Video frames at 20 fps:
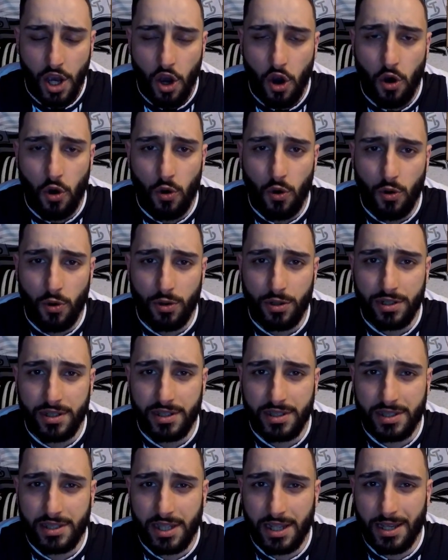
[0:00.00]

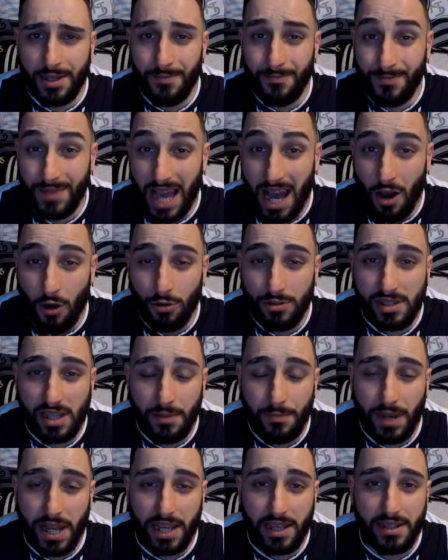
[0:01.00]
Und ähm, ja, unsere
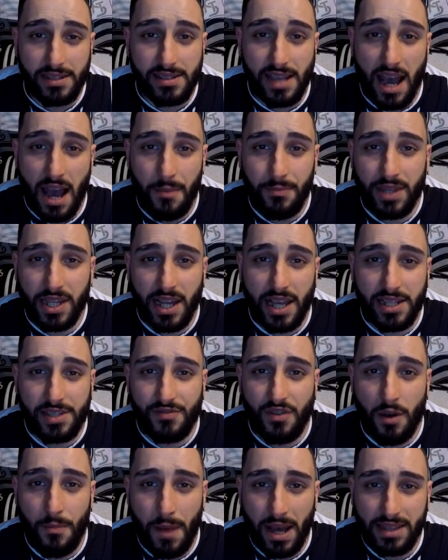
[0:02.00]
Blackies haben den
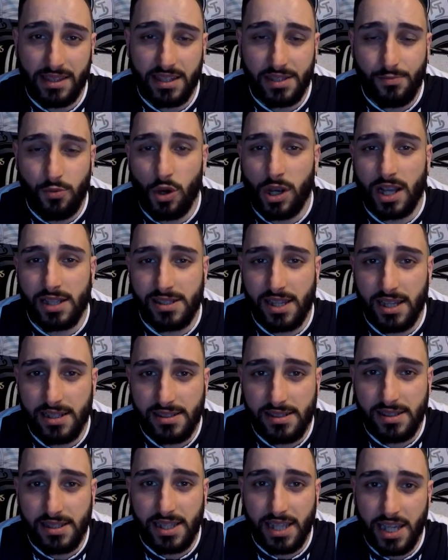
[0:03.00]
SV Mattersburg als
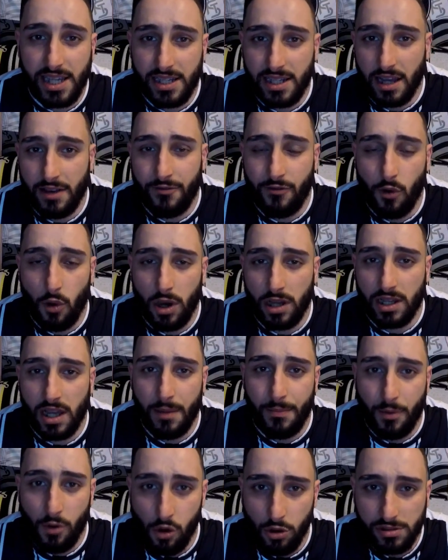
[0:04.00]
ersten Gegner vor der
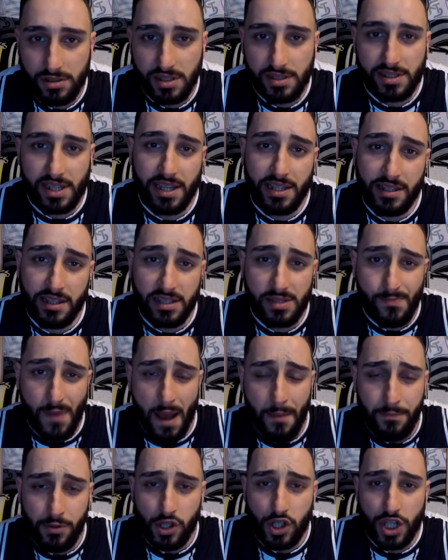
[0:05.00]
Brust. Es geht ins
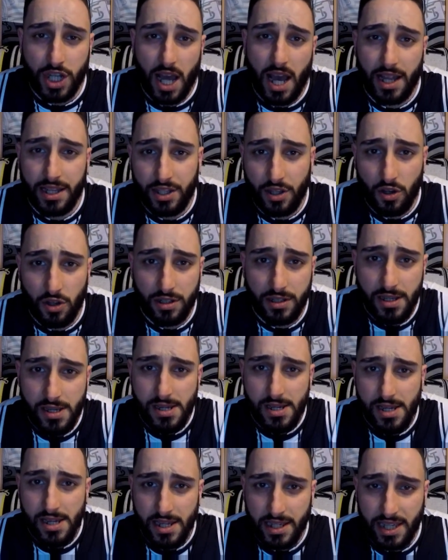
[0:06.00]
Pappelstadion
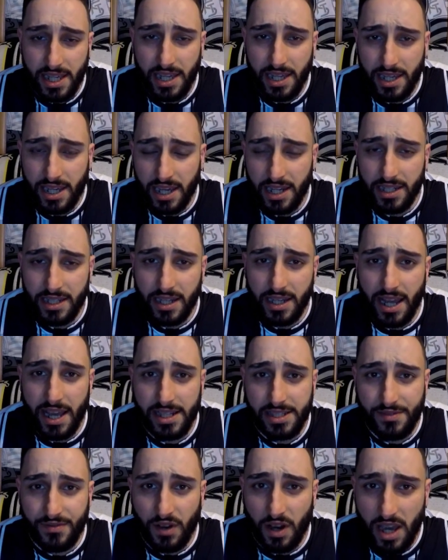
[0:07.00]
gegen den
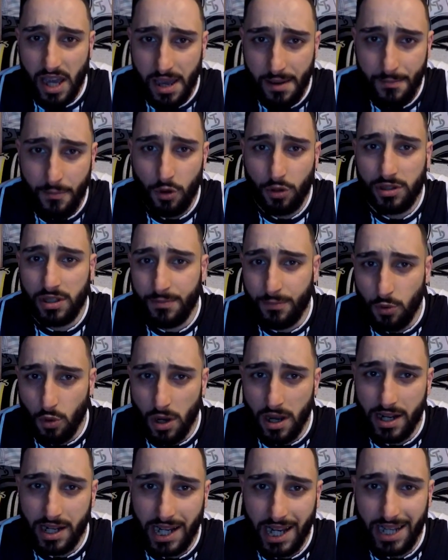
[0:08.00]
SVM und die
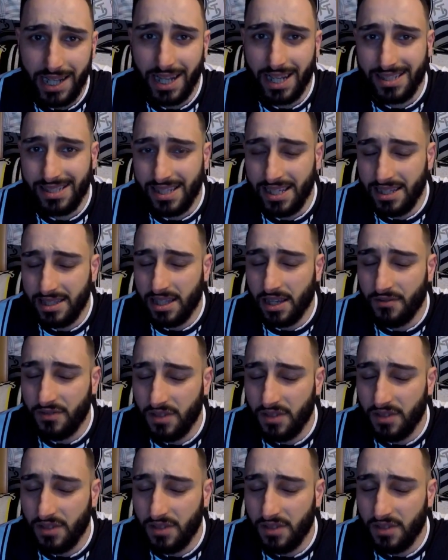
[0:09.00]
Burgenländer sind ja,